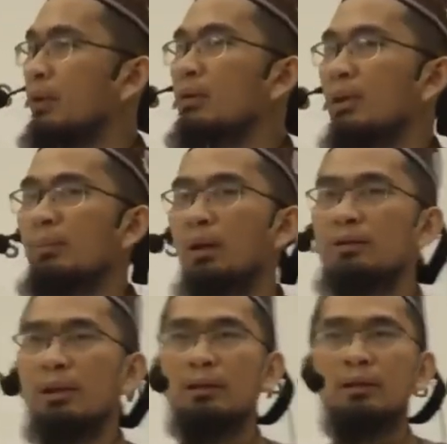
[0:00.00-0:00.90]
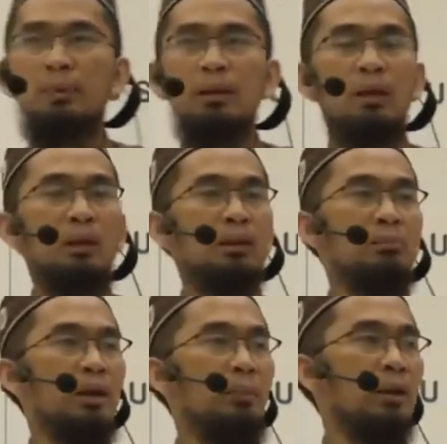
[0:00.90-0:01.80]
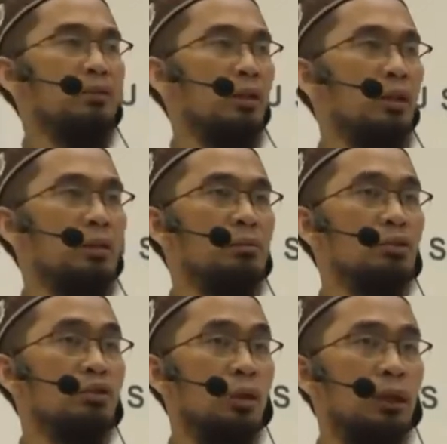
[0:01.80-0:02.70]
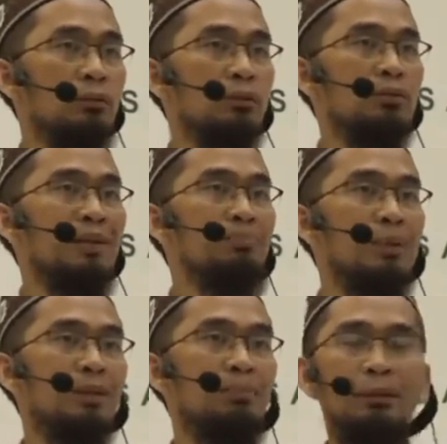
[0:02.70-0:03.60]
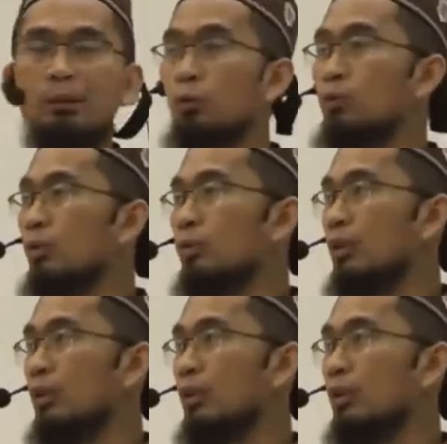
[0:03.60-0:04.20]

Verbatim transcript: Nabi mengajarkan kepada Khalid bagaimana cara sholat sampai kepada ruku.